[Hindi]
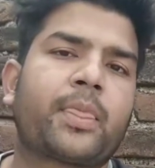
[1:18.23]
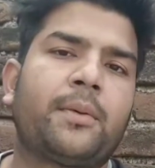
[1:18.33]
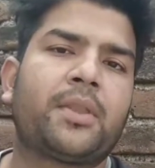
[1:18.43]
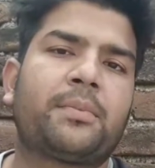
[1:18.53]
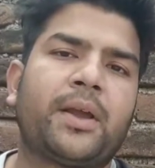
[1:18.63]

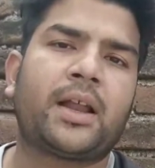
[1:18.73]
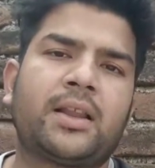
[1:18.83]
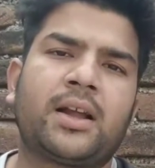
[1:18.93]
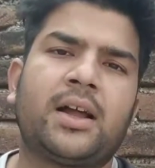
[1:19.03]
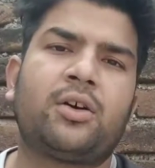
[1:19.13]
अपना प्यार
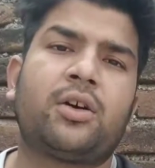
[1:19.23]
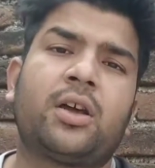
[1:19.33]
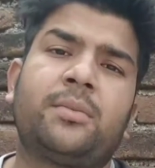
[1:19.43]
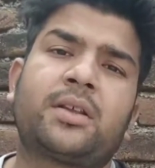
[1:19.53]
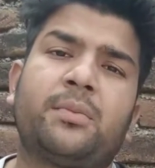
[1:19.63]
दिखाएं और
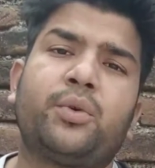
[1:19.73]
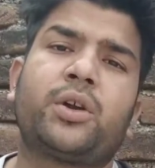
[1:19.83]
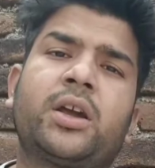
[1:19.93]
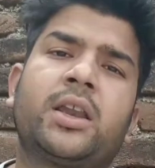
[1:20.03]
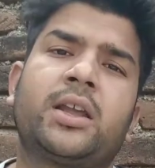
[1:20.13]
हमें
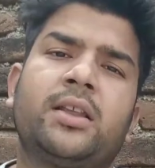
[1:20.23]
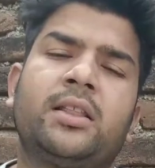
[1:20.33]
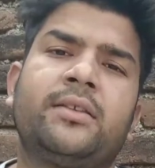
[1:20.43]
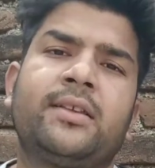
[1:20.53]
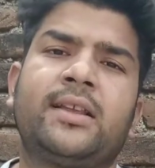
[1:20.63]
सपोर्ट करें
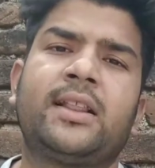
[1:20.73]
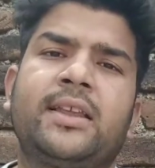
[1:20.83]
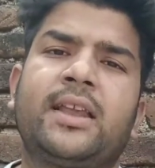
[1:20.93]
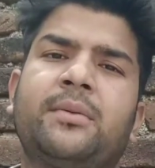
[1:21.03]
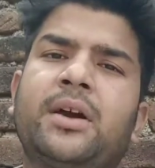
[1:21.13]
जल्दी से
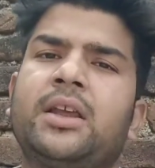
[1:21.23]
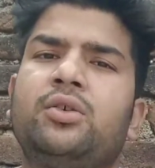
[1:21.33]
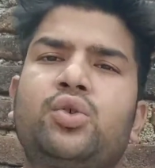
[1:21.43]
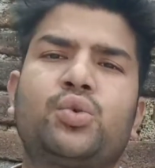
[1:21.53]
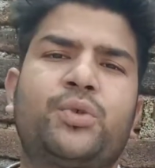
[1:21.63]
जल्दी कि हमारे
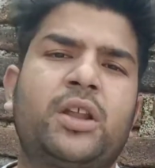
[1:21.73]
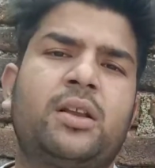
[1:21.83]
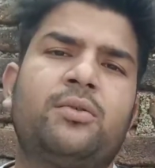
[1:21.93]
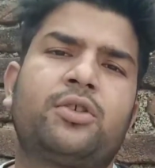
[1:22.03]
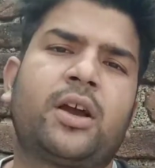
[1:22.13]
यूट्यूब
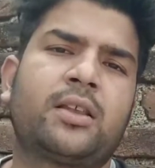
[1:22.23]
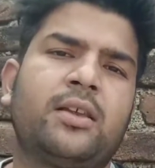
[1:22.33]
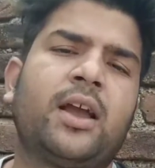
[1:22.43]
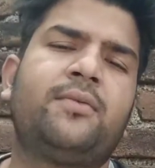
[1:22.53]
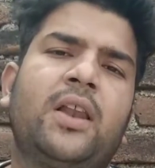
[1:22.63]
चैनल वो झांसी
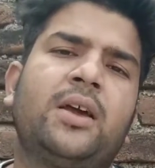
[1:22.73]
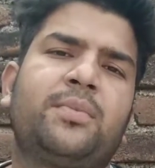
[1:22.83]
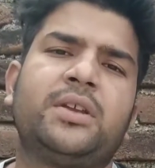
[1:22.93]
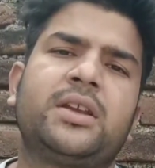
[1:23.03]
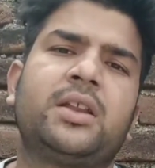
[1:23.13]
आई फ्लाई
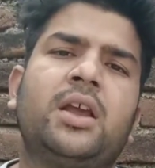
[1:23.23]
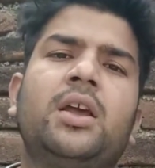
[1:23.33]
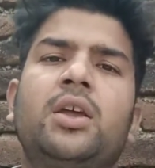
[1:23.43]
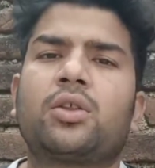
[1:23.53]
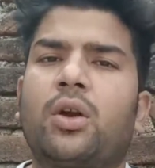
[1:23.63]
पीजन
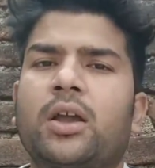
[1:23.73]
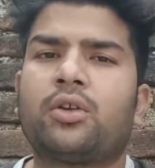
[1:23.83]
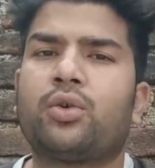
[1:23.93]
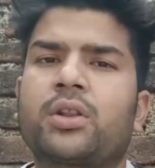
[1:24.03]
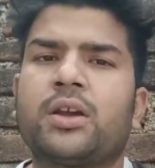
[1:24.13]
थोड़ा
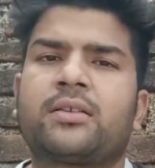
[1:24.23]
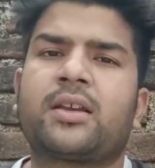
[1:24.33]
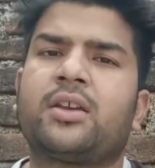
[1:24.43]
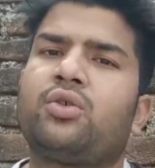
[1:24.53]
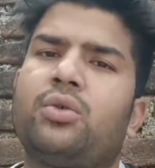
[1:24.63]
ग्रोथ कर
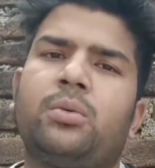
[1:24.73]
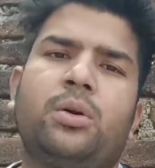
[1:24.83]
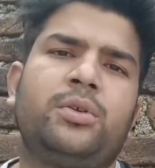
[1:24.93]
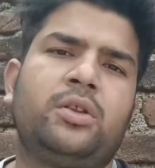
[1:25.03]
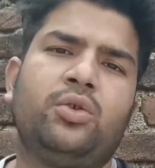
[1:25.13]
सके क्योंकि वो
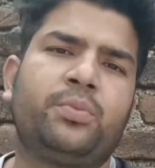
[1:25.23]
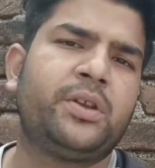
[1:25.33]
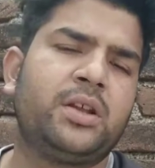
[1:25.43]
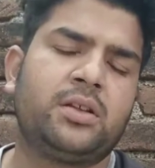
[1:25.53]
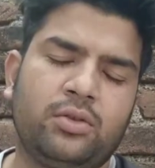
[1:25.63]
अभी न्यू
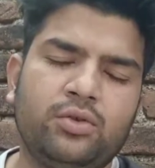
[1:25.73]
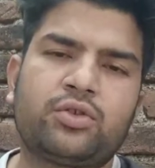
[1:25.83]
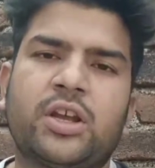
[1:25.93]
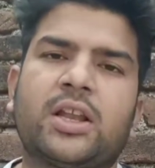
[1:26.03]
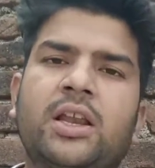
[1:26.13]
पी न्यू
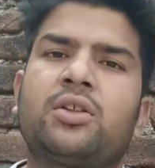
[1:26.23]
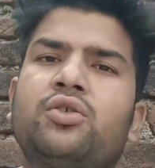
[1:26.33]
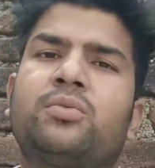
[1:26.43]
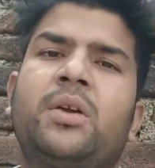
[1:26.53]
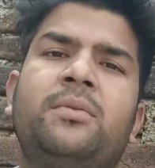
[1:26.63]
चैनल है तो
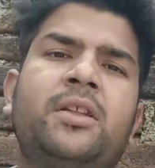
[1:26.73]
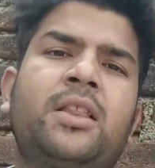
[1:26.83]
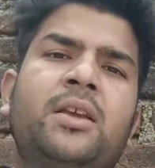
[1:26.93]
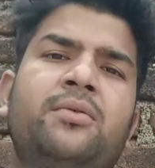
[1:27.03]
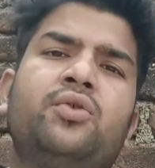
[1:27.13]
उस पर भी
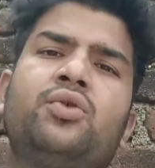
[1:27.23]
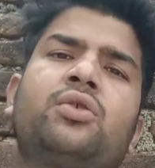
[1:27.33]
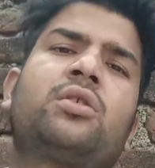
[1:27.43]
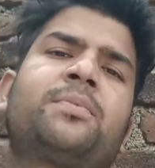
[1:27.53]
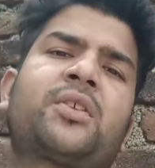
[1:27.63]
इतने व्यूज़
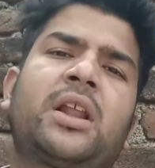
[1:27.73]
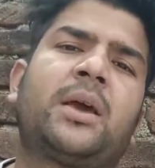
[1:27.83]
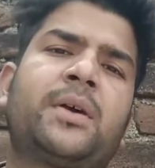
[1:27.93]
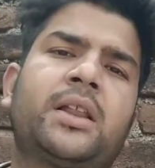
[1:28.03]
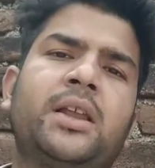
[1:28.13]
और
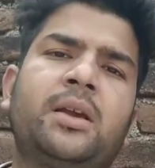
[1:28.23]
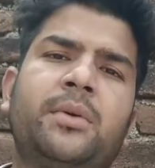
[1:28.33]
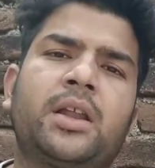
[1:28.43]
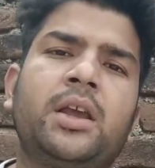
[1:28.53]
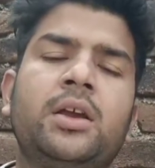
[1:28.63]
सब्सक्राइबर नहीं है
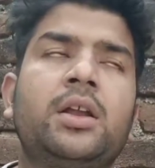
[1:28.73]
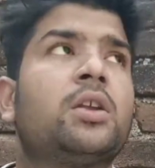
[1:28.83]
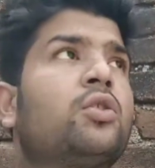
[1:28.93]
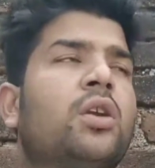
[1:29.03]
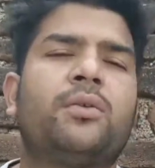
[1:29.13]
मेरे
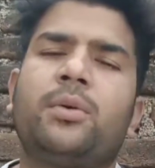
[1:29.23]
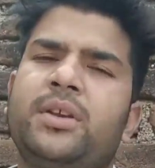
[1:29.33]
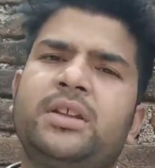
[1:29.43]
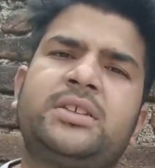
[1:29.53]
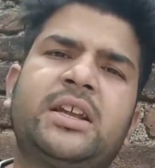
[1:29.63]
क्योंकि वो
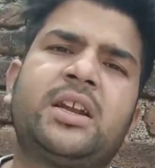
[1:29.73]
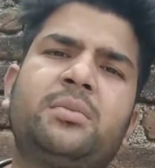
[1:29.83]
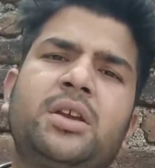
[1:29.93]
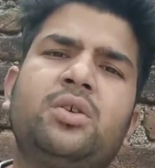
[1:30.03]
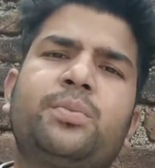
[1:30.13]
अभी रिसेंट
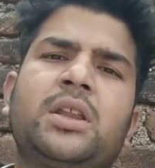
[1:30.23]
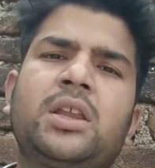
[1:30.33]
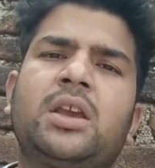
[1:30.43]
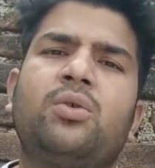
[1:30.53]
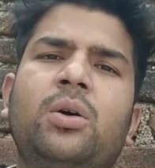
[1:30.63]
में ही ओपन
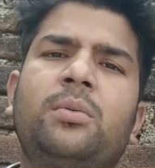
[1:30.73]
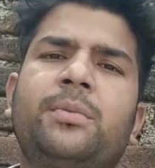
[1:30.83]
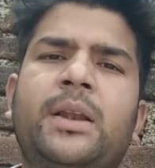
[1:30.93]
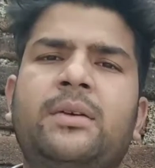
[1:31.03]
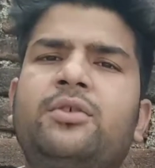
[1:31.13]
किया हुआ
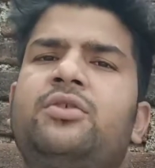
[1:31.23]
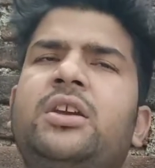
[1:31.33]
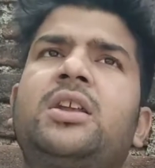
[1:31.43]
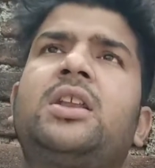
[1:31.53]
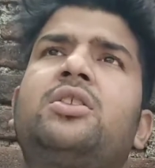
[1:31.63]
मेरा वो
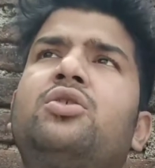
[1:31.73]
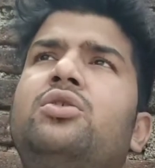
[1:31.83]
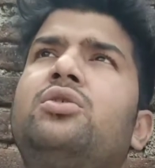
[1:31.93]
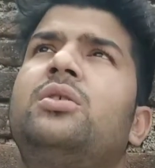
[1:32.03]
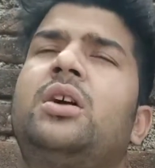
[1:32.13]
चैनल है तो
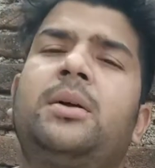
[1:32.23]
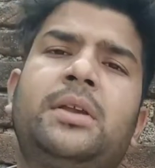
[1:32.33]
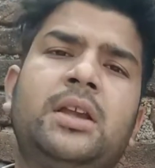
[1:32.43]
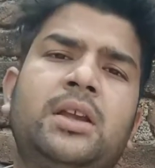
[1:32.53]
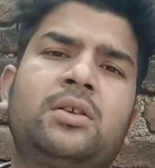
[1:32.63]

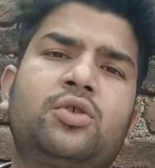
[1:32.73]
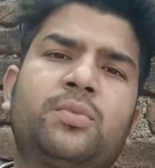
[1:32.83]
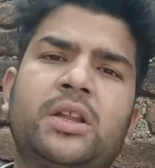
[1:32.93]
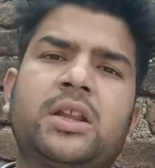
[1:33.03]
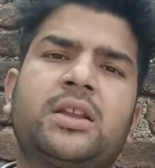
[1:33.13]
अभी उस
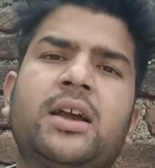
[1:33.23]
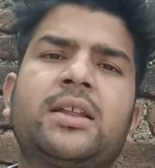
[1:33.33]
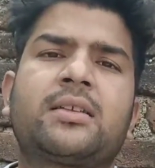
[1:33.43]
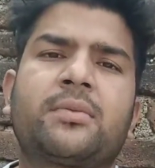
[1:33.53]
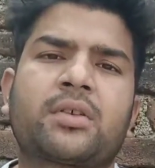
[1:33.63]
पर इतने
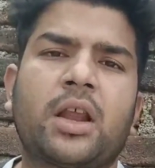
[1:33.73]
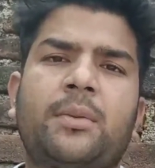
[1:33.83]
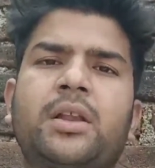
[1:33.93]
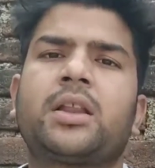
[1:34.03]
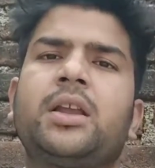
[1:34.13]
ज़्यादा
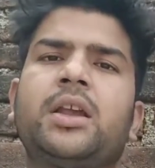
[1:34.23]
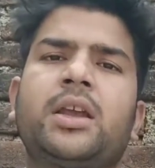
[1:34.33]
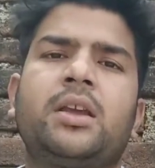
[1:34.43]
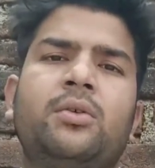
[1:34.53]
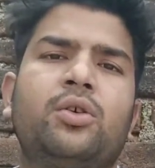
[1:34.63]
सब्सक्राइबर नहीं है
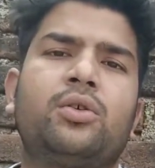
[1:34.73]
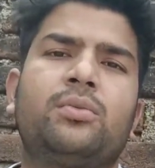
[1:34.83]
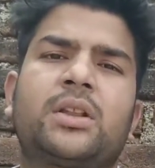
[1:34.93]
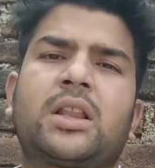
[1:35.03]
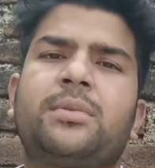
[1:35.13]
कि वो
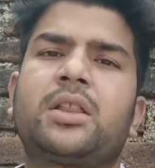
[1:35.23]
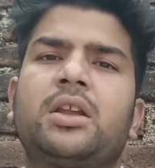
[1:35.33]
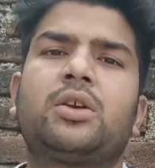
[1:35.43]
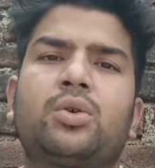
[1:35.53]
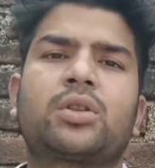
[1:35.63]
मतलब
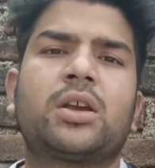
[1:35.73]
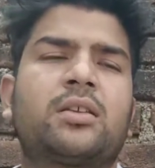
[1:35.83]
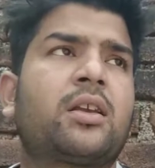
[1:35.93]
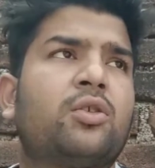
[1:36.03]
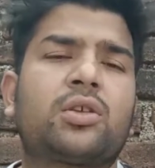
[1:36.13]
इतनी ग्रोथ कर
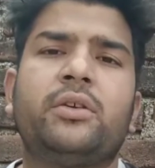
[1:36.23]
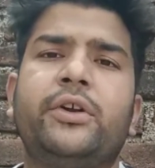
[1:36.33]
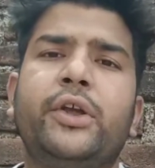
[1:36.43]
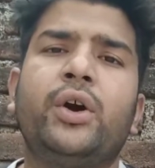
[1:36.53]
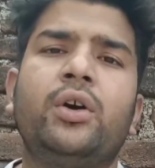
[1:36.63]
सके उसकी
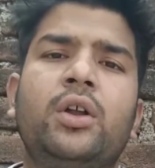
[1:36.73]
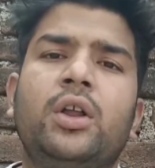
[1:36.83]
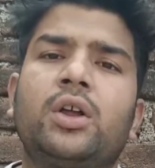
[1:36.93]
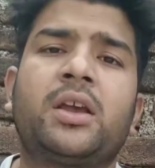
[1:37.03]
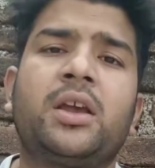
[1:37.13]
वीडियो
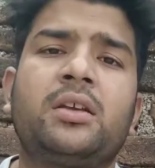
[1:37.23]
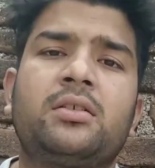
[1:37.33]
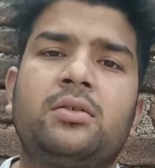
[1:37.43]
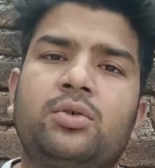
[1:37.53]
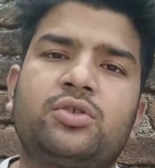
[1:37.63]
तो
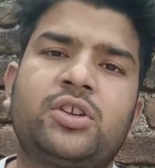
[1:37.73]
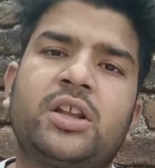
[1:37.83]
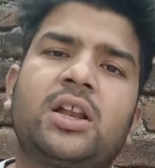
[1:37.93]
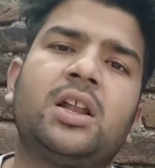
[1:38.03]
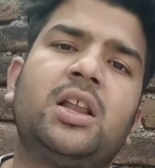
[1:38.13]
उस
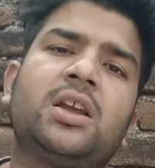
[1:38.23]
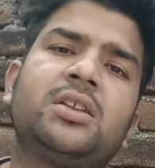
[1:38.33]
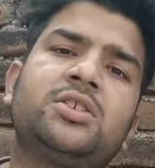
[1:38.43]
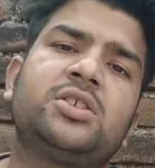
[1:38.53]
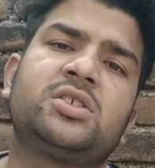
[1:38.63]
चैनल का लिंक
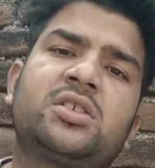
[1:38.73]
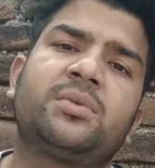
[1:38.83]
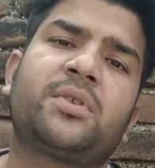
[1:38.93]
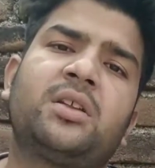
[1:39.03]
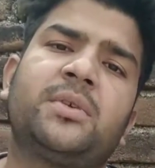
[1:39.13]
नीचे
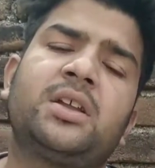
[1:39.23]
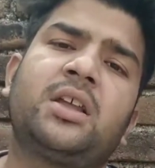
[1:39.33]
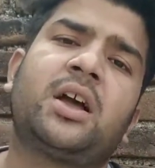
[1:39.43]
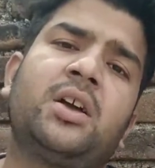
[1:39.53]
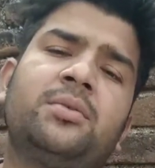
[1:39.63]
डिस्क्रिप्शन में है
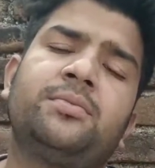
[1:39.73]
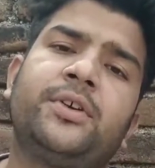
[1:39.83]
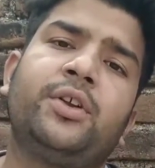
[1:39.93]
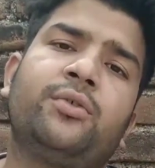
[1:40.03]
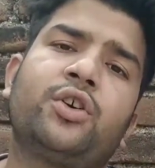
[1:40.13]
जहाँ
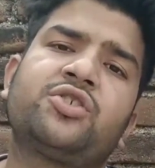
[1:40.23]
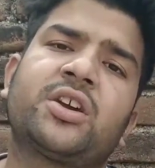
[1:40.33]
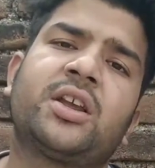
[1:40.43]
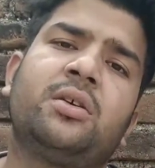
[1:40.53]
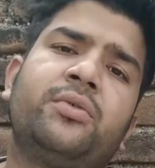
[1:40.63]
वीडियो वॉच
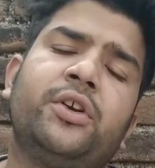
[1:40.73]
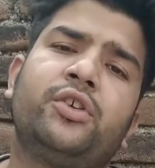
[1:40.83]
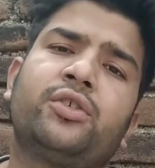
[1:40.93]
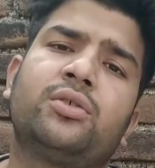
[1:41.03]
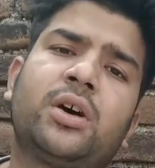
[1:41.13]
करें और
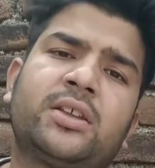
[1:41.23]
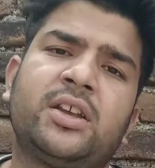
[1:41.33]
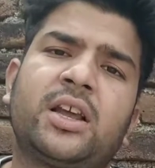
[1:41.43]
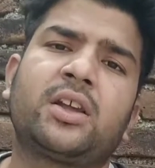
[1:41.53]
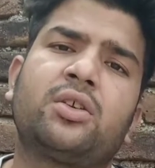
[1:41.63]
वीडियो
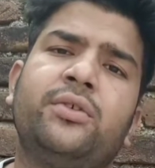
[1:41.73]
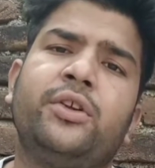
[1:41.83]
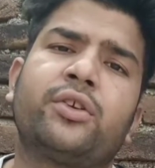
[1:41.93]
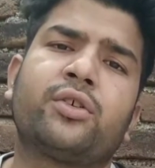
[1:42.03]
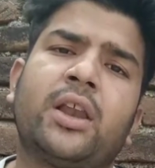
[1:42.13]
अच्छी लगे तो
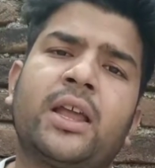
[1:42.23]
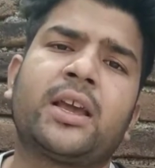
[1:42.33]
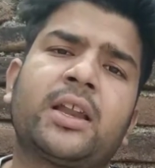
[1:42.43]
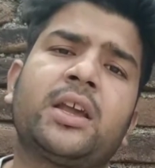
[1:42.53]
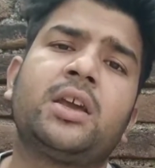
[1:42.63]
वीडियो को लाइक
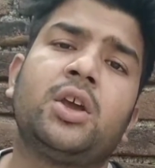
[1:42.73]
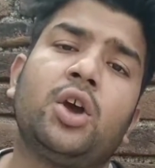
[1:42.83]
करें